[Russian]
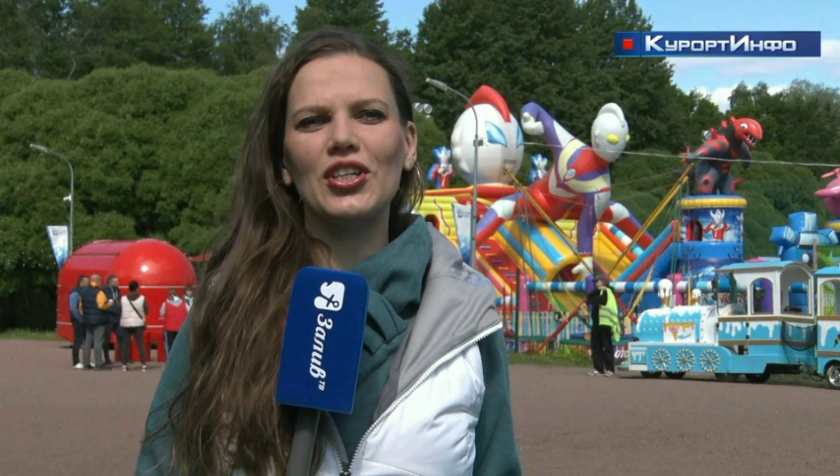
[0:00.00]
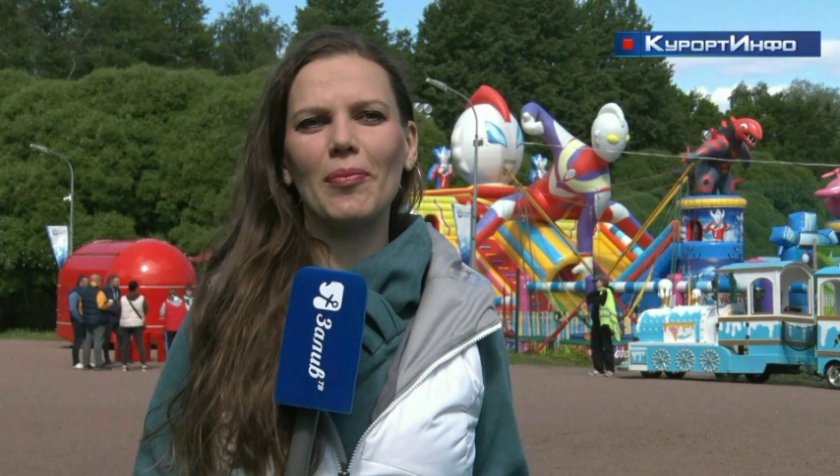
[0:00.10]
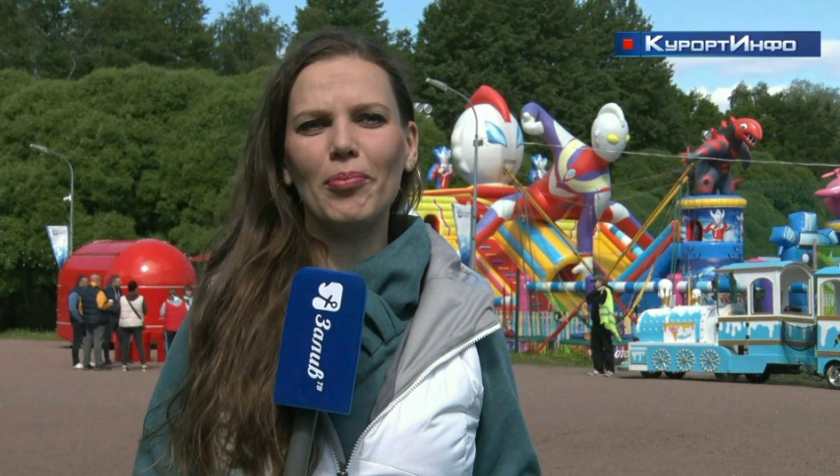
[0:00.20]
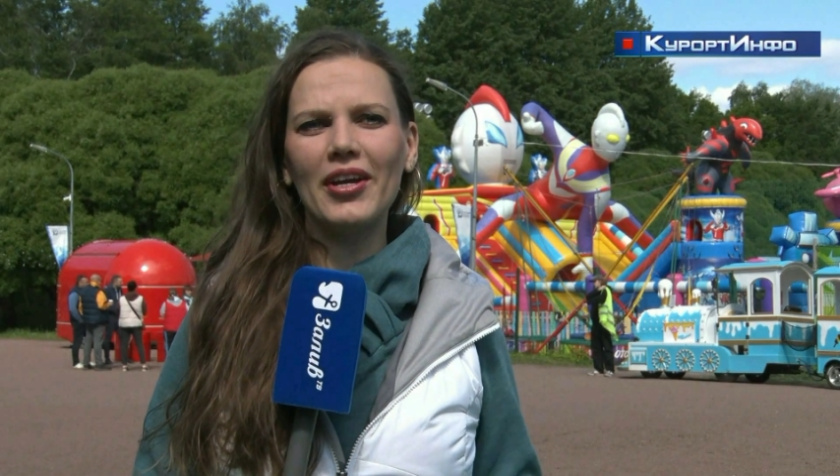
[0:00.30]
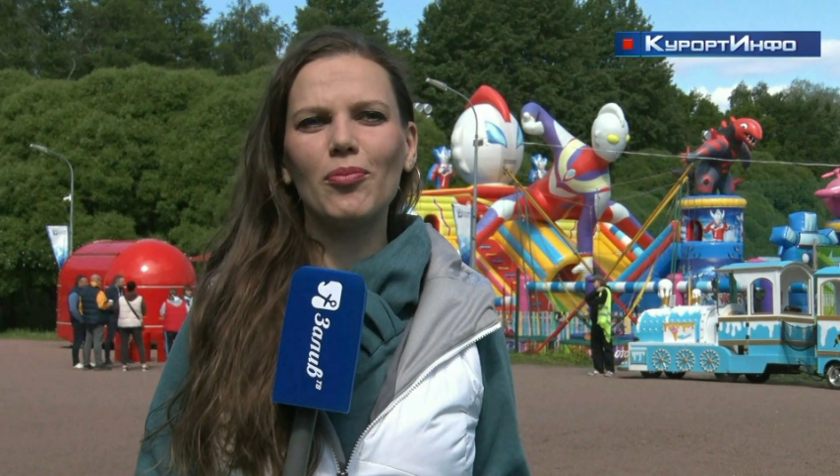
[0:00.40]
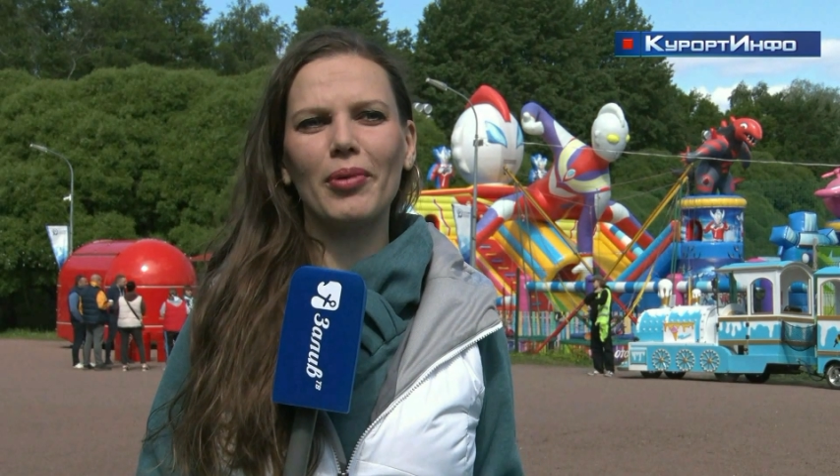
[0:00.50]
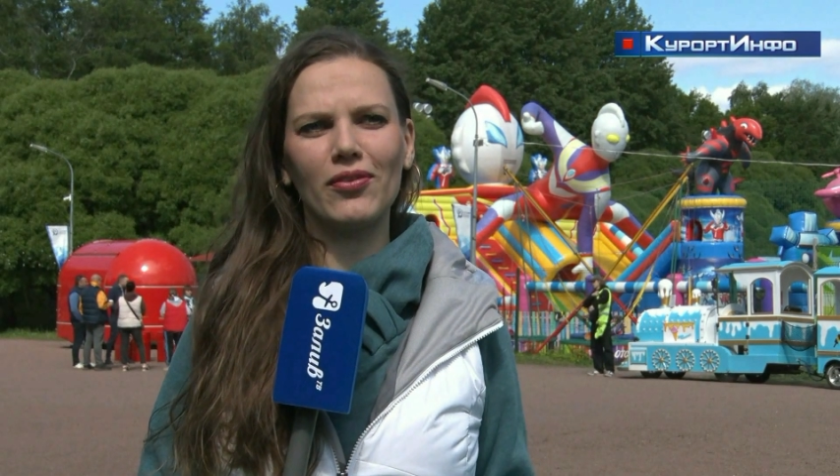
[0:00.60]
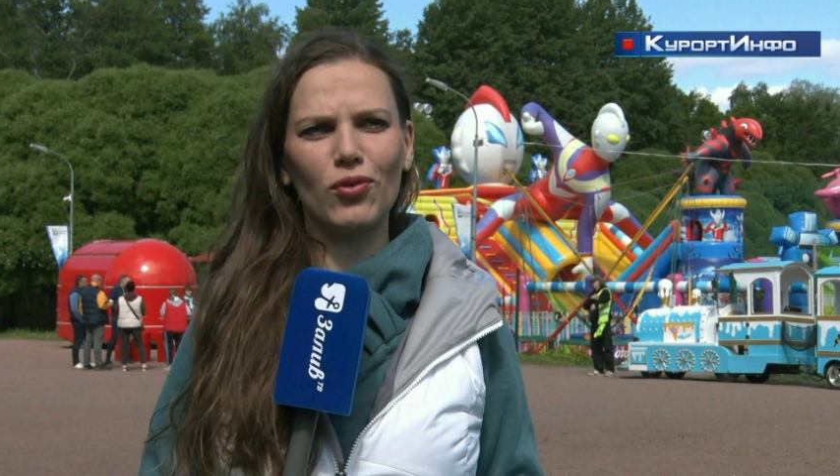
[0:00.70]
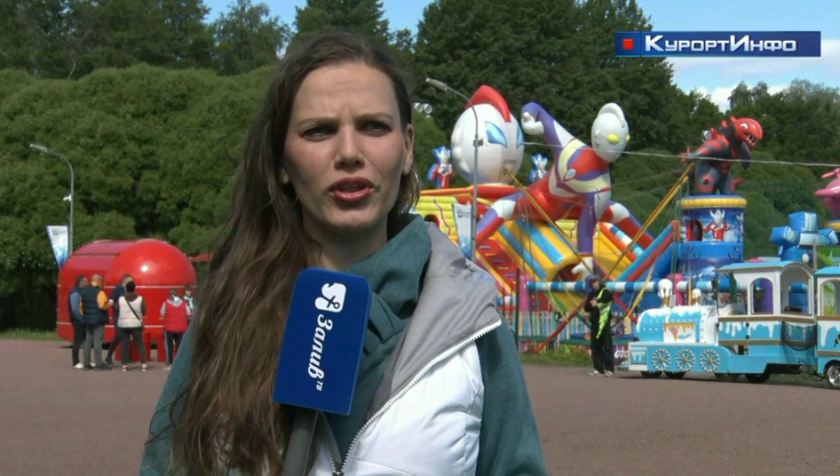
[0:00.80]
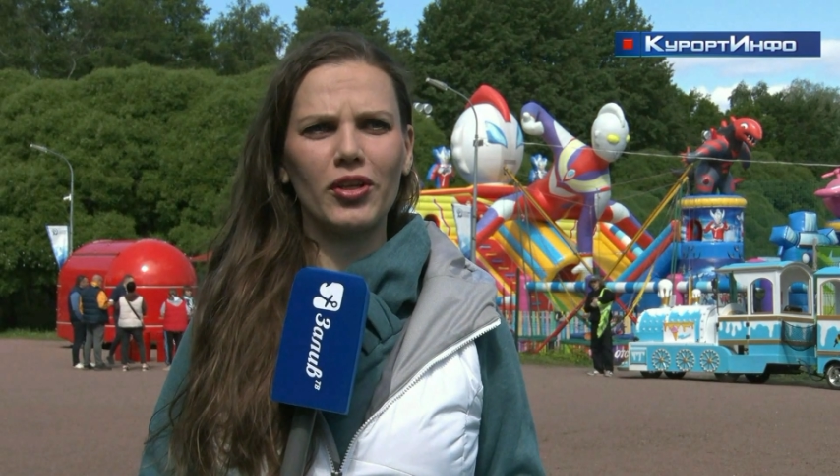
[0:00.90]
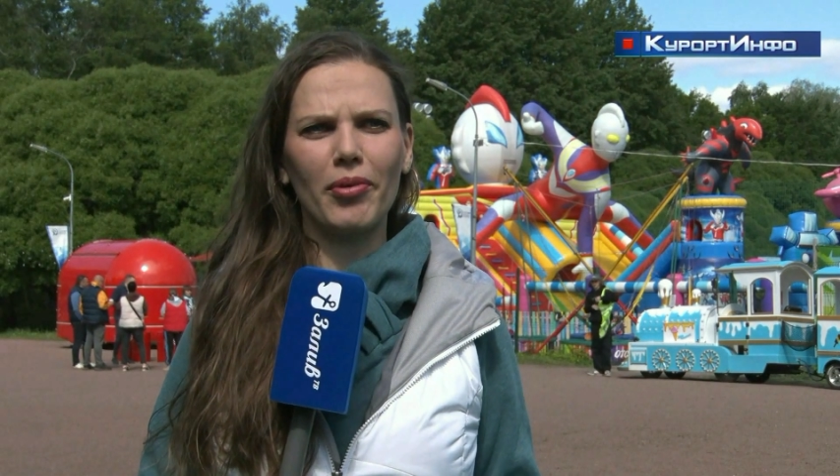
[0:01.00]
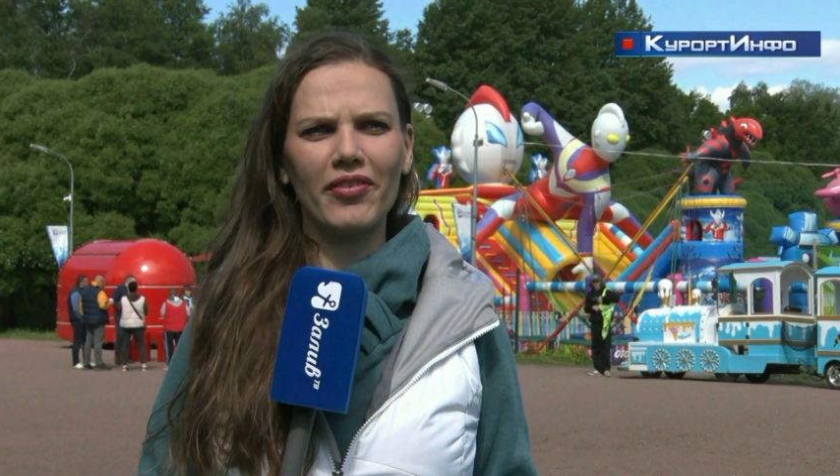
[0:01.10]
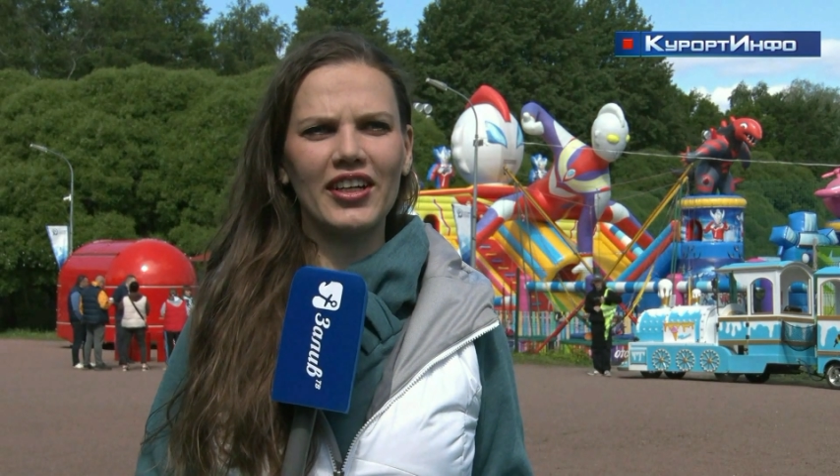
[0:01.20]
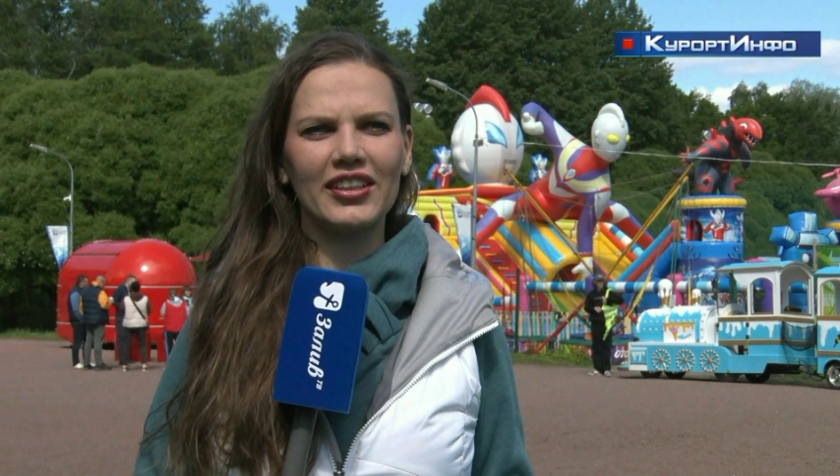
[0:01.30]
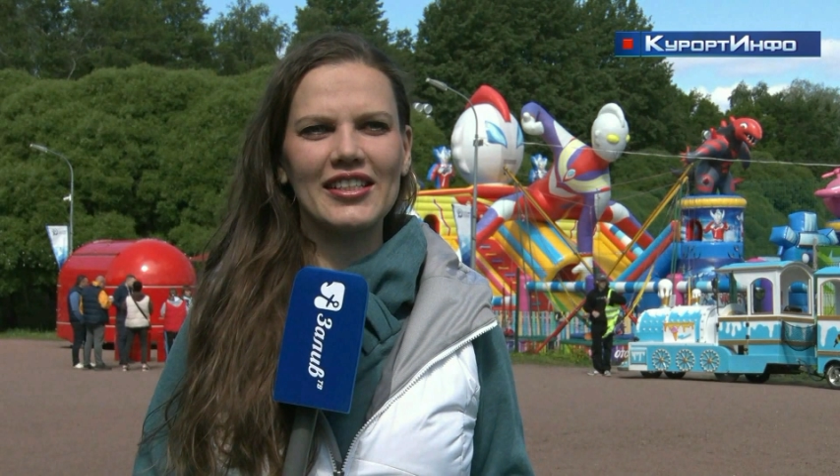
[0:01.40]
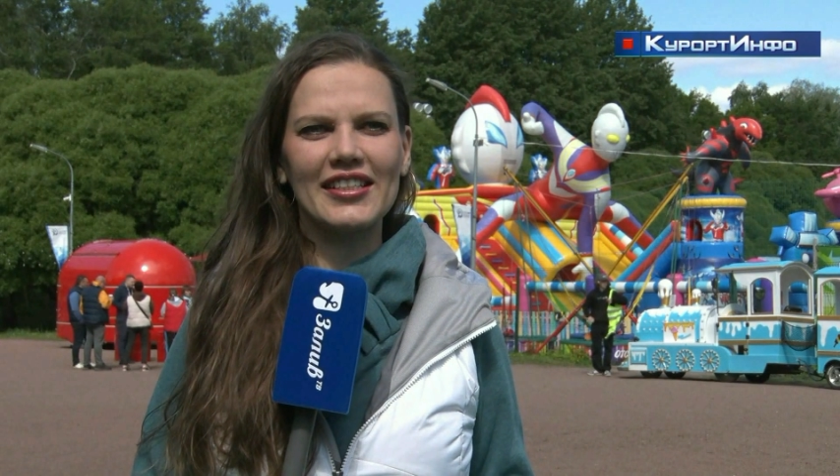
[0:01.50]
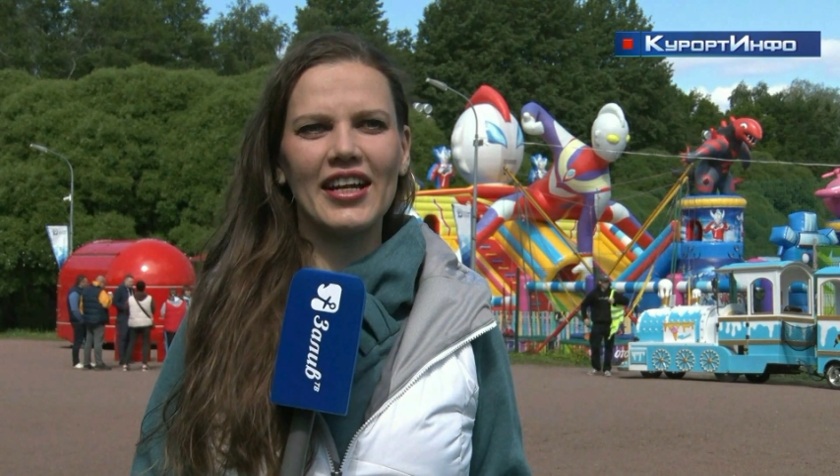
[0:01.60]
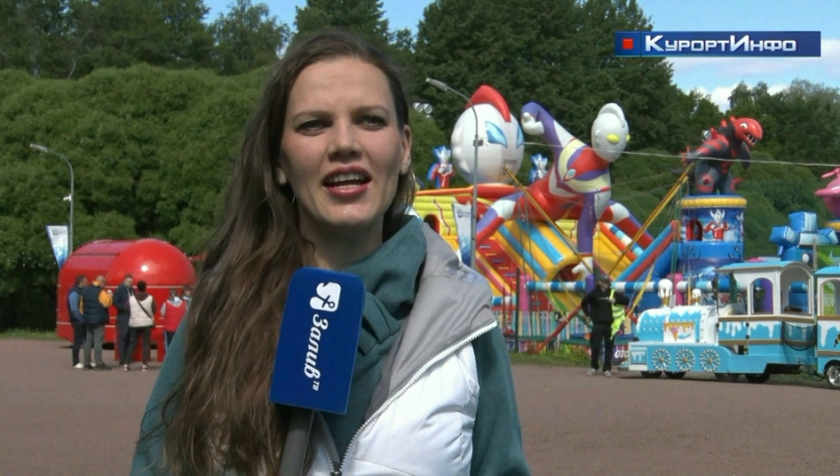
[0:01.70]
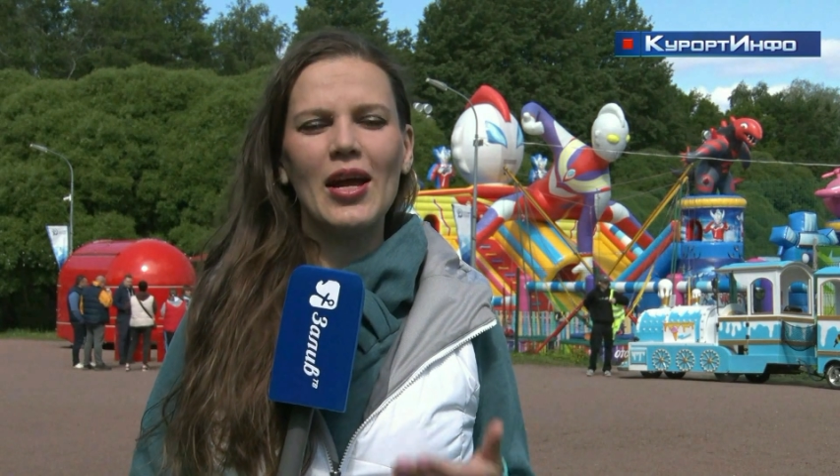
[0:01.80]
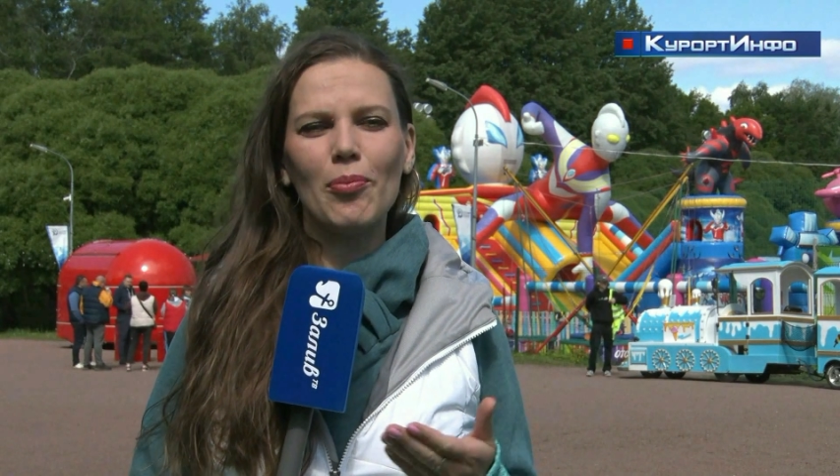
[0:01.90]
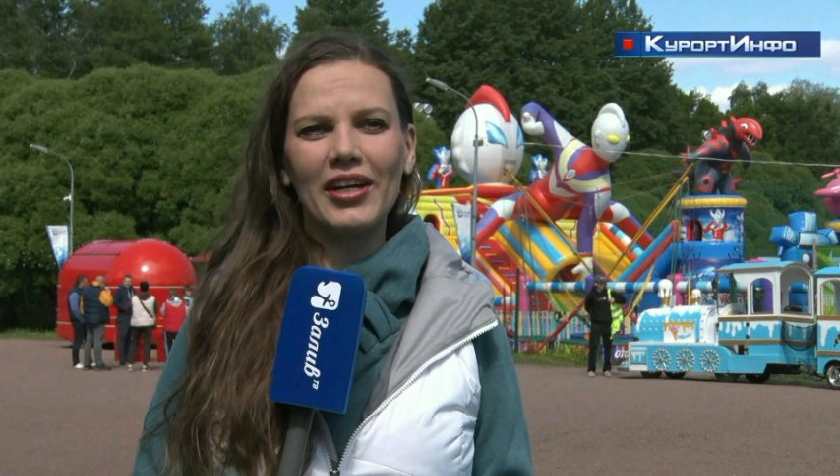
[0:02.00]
чем бег по твердой поверхности.